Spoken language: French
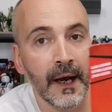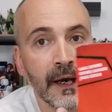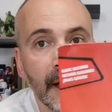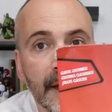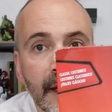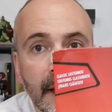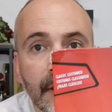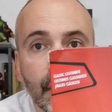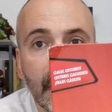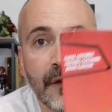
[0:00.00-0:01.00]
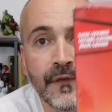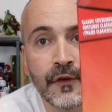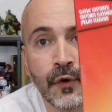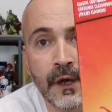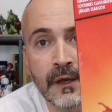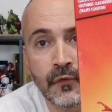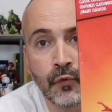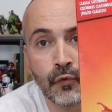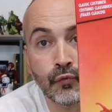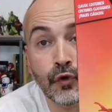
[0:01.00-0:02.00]
À l'arrière, donc les figurines,
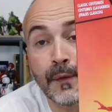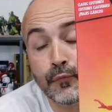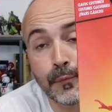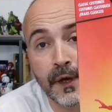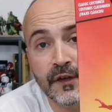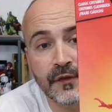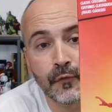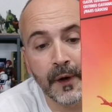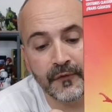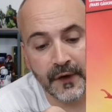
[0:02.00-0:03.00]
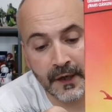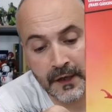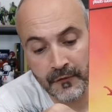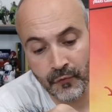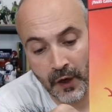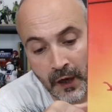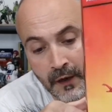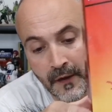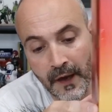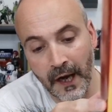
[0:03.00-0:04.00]
donc ou les poupées si vous préférez,
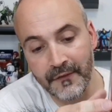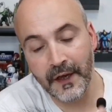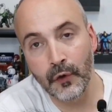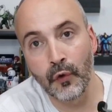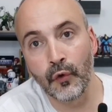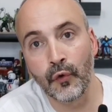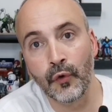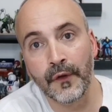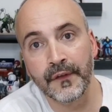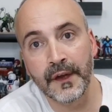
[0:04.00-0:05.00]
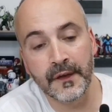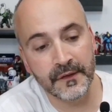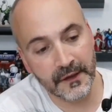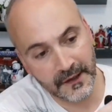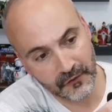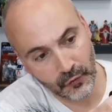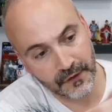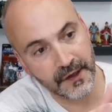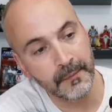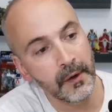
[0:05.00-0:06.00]
voilà, avec le logo des
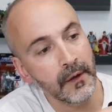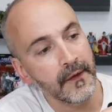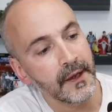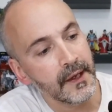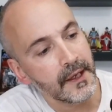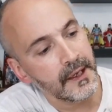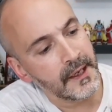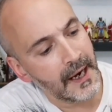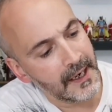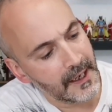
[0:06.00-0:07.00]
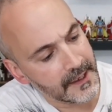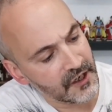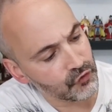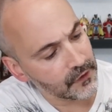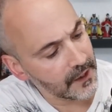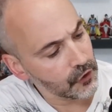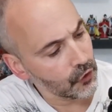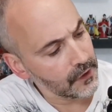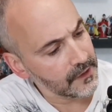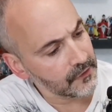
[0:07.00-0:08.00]
indestructibles. Et à l'arrière, je crois qu'il y a une
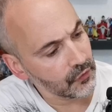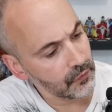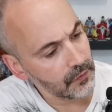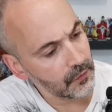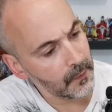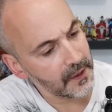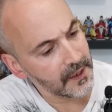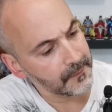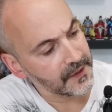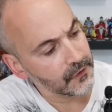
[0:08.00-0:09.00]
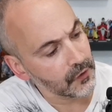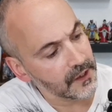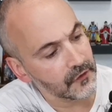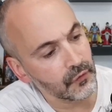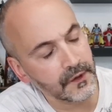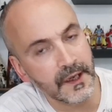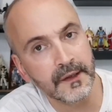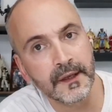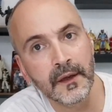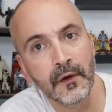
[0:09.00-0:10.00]
collection. Ouais, ouais, il y a une petite collection qui
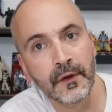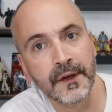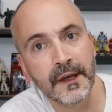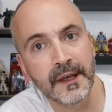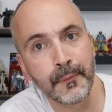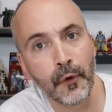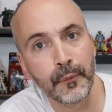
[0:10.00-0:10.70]
était euh, qui était